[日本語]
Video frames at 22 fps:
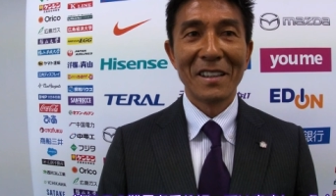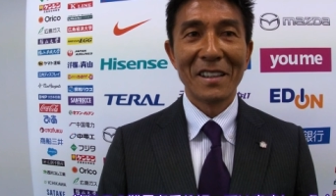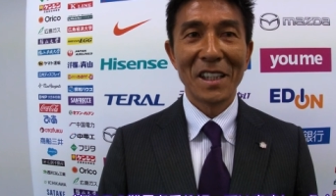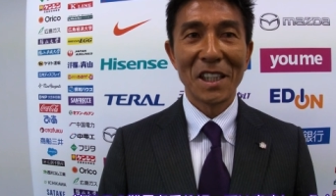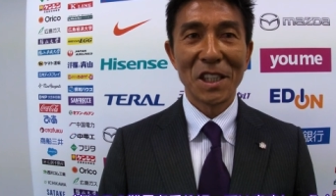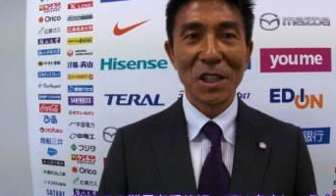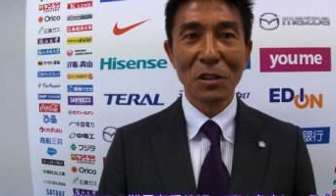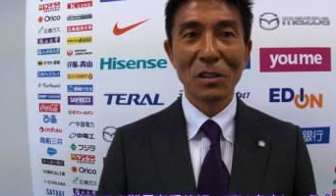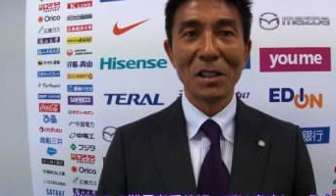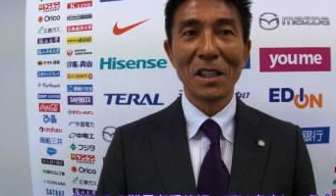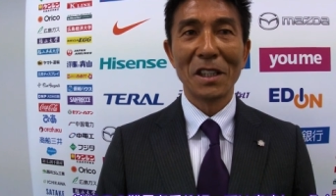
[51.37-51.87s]
一
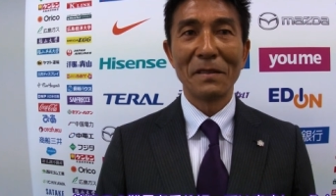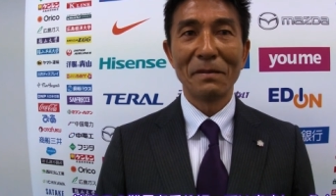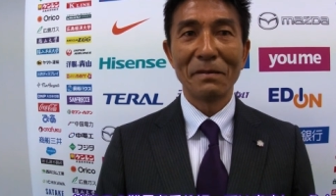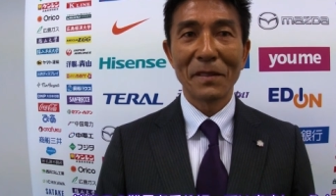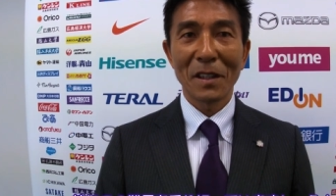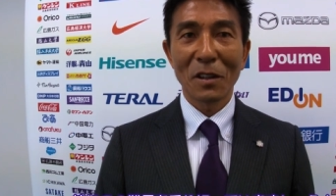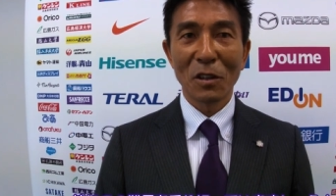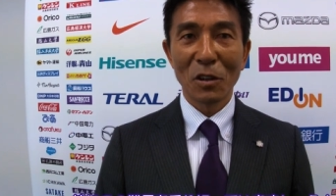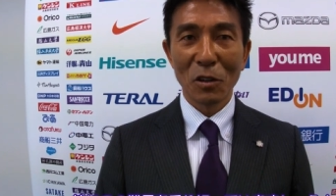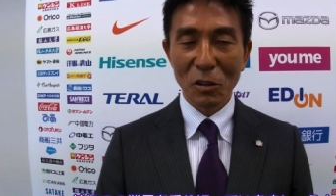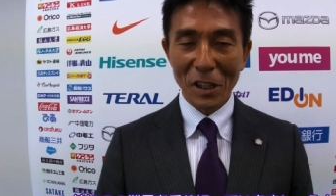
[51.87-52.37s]
緒
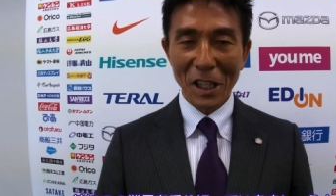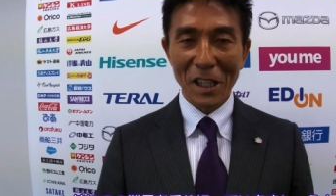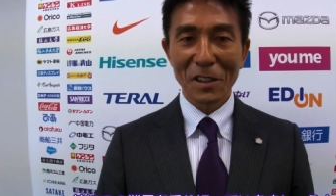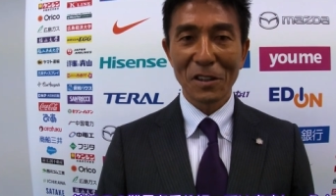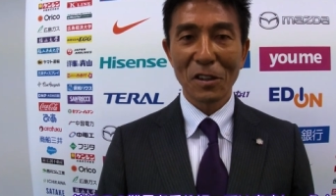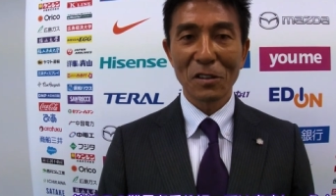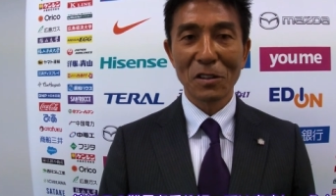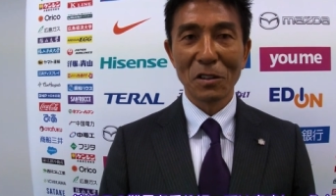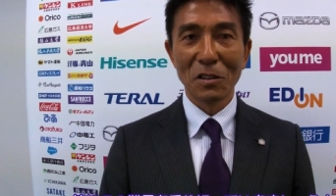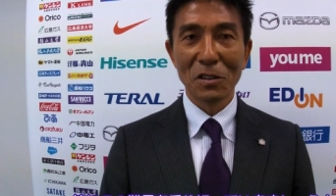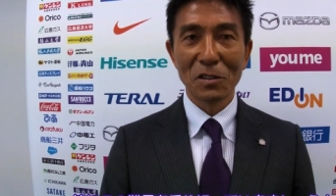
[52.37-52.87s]
にこの難
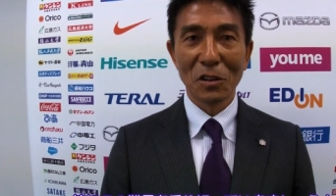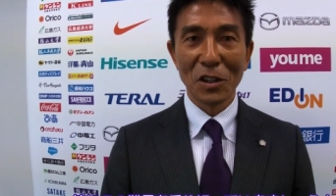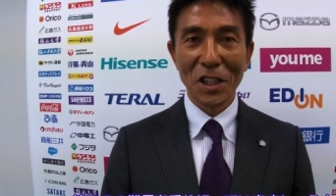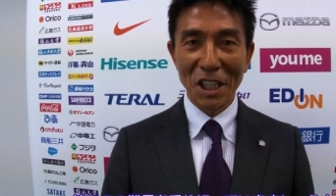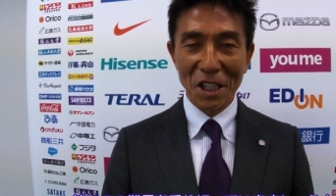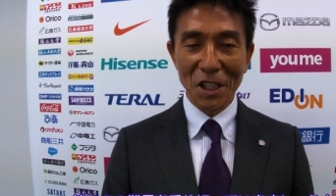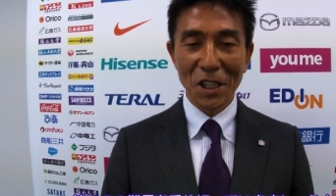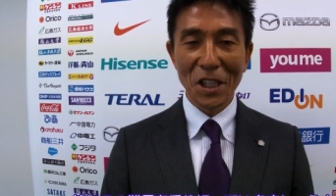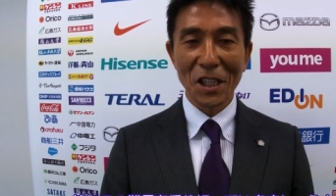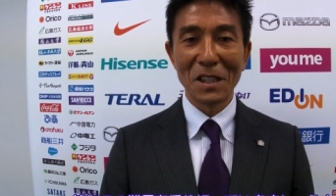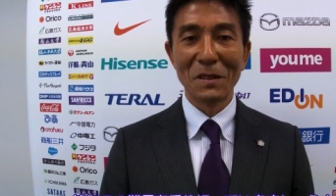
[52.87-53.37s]
局を乗り
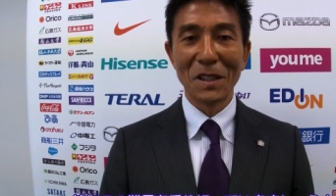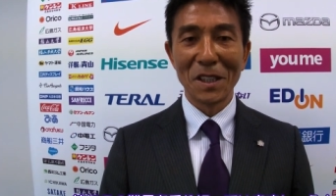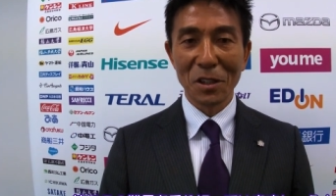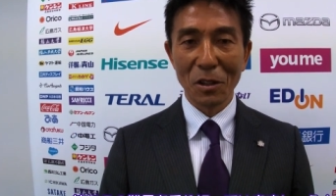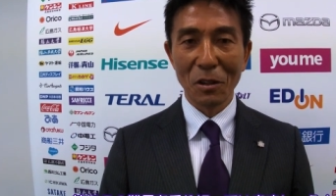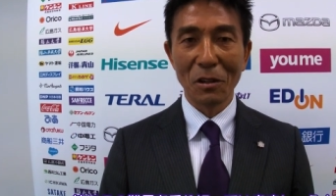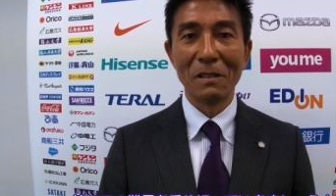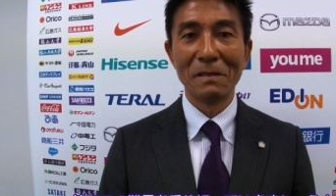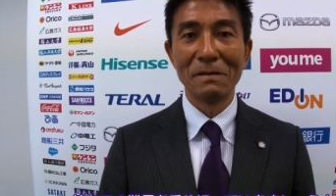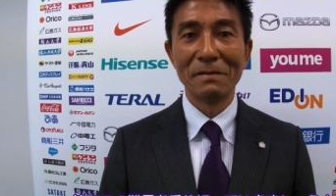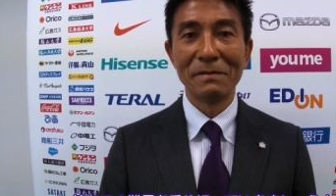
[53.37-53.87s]
切っていきま
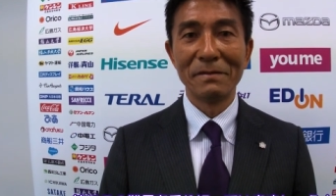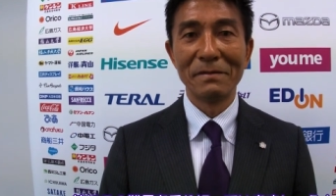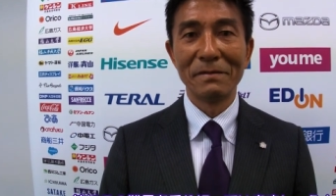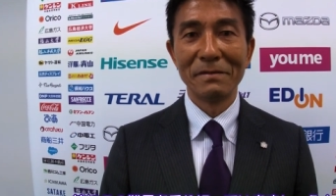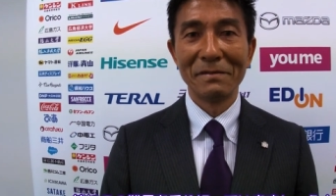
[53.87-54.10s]
しょう。